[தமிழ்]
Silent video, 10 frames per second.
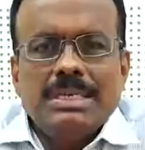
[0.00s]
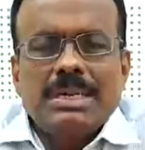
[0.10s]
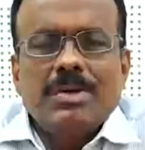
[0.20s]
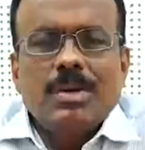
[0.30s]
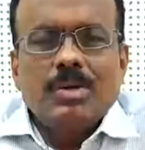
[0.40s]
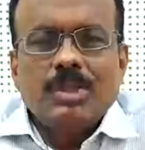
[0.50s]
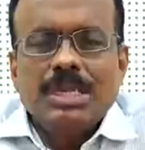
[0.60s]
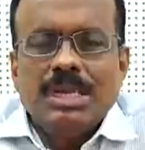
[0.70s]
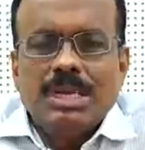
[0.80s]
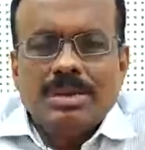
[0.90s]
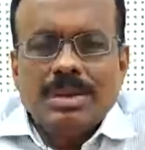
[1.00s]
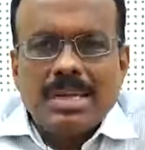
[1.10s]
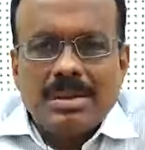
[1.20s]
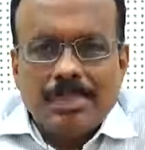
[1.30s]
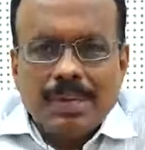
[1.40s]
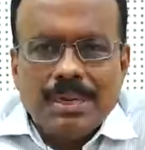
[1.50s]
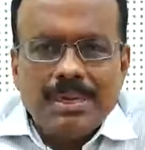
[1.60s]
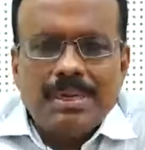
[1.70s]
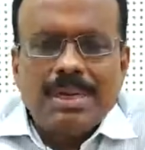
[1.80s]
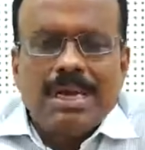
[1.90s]
தங்களுடைய ஒதுக்கீட்டு ஆணையை
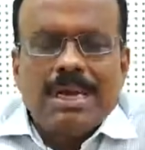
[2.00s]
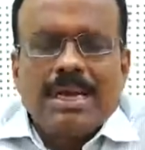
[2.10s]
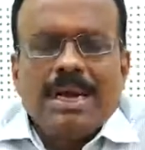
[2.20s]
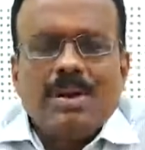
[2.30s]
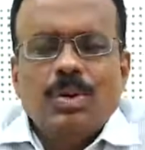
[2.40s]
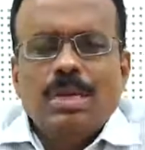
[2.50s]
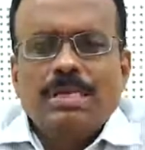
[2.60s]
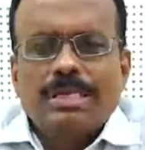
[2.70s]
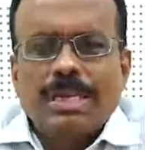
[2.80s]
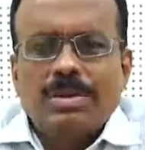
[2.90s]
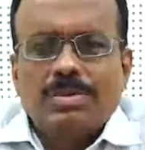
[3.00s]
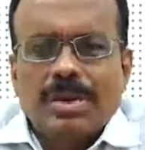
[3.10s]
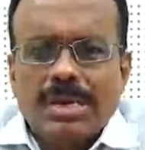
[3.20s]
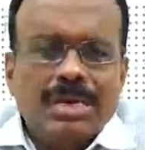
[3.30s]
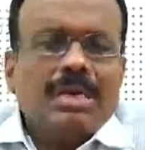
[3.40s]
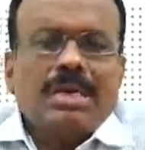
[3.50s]
பெற்று கல்லூரியில் சேரும் வரை